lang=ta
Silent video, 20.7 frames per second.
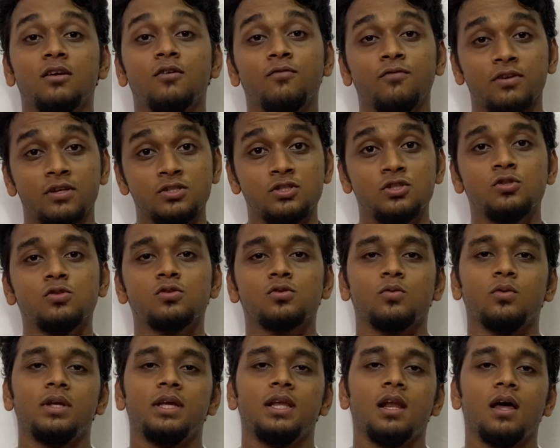ஃப்ரெஷ் ஜூஸ்
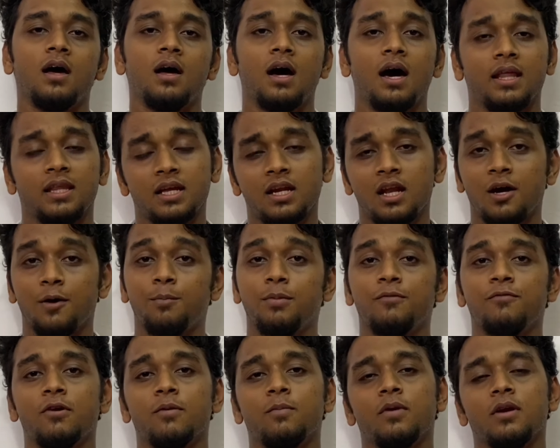குடிக்கலாம் அதான் நாங்கள்
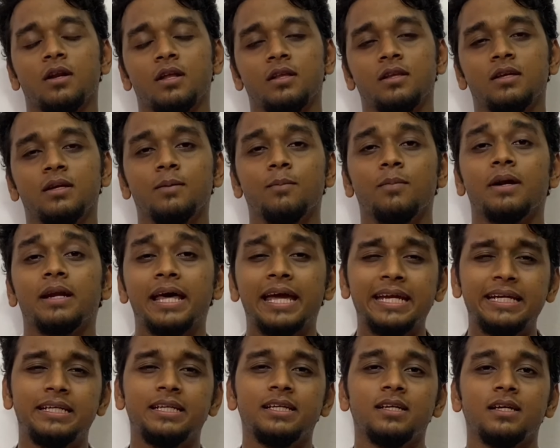ப்ரிஃபர் பண்ணுறது இப்போ
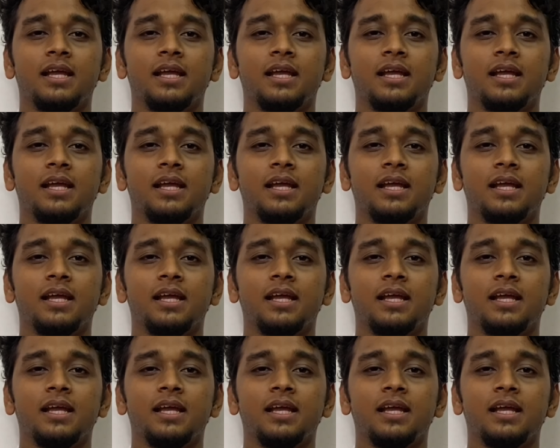நைட்டு